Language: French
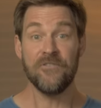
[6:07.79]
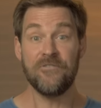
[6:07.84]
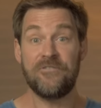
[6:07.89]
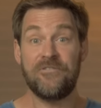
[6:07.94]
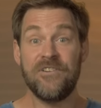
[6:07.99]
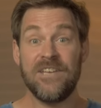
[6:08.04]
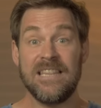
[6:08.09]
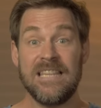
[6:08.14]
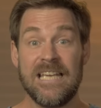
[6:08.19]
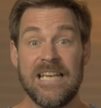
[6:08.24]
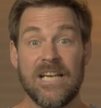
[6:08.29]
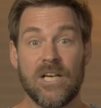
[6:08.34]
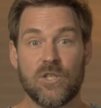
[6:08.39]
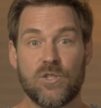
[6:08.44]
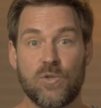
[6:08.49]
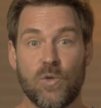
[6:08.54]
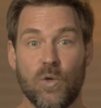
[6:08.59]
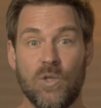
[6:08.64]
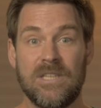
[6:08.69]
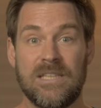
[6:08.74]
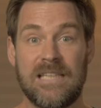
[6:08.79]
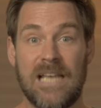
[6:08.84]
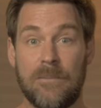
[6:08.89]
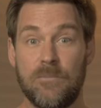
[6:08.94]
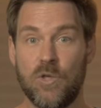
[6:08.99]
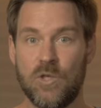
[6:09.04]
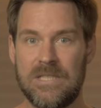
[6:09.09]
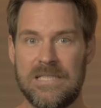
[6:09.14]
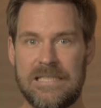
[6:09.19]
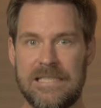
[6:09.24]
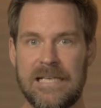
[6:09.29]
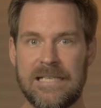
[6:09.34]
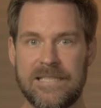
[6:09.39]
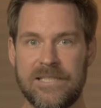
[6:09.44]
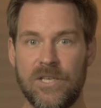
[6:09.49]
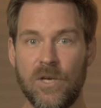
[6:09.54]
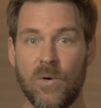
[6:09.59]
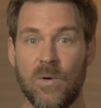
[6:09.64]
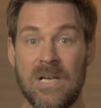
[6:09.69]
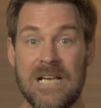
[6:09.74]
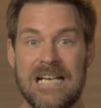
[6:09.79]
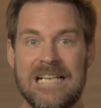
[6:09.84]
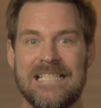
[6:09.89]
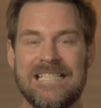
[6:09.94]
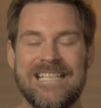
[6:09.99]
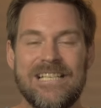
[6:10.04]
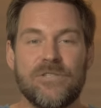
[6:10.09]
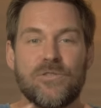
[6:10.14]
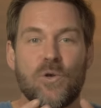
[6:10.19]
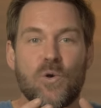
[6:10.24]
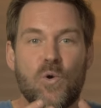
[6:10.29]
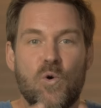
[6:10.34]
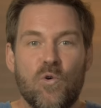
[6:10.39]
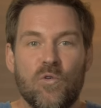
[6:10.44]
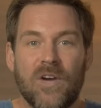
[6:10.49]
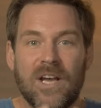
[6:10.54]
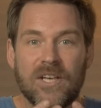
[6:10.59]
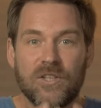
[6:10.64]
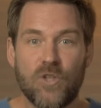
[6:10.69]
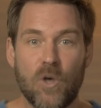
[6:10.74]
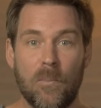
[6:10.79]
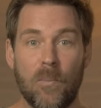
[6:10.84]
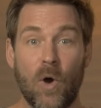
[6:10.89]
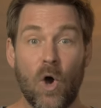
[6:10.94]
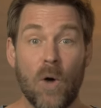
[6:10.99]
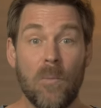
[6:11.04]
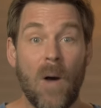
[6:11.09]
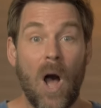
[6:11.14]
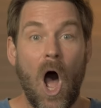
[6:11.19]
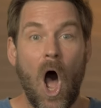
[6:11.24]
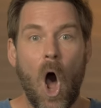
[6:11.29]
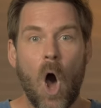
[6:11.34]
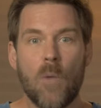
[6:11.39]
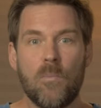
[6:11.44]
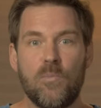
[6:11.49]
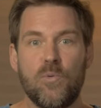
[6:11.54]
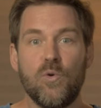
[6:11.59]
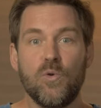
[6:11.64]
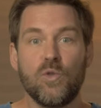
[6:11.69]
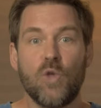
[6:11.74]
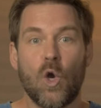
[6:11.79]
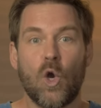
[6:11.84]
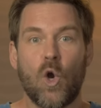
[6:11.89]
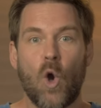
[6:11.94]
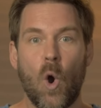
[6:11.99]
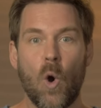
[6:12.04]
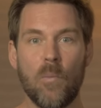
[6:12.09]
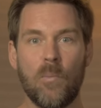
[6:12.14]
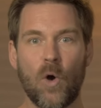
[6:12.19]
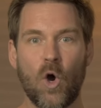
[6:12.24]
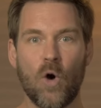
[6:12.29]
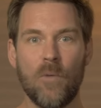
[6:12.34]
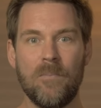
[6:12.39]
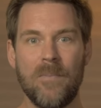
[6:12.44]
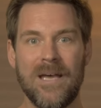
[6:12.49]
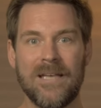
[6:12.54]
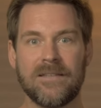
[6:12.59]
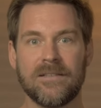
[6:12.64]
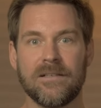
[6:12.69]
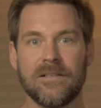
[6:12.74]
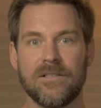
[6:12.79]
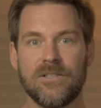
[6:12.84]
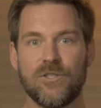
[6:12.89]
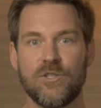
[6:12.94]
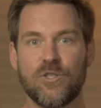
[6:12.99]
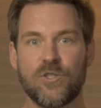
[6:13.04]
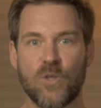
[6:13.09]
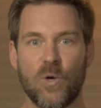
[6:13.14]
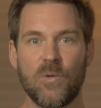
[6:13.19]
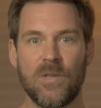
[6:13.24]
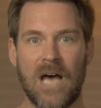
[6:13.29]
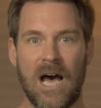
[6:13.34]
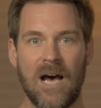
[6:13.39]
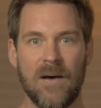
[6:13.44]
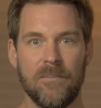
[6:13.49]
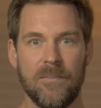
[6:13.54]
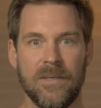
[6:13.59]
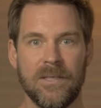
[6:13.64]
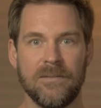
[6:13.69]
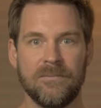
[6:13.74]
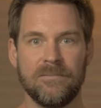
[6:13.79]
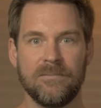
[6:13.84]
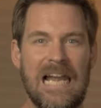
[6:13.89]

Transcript: Finir sur une table de dissection, c'est se couvrir d'opprobre en plus de compromettre son âme.